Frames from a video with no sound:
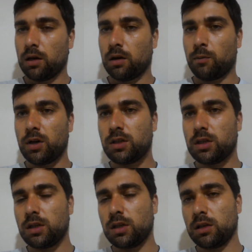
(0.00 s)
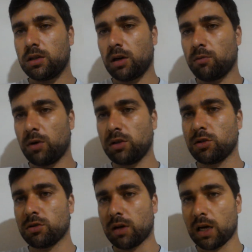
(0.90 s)
Um monte de, já um monte de
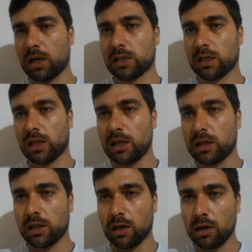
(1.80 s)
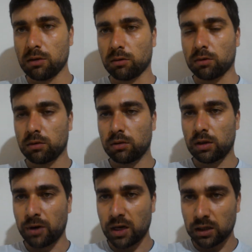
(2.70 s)
usuários está tentando
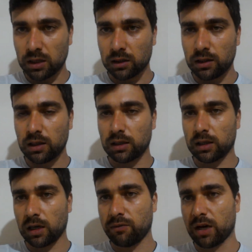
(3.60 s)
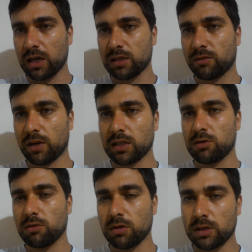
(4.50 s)
vai tentando entrar várias vezes e
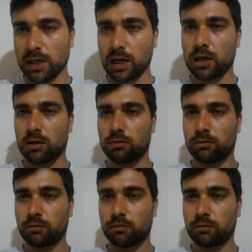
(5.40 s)
não consegue.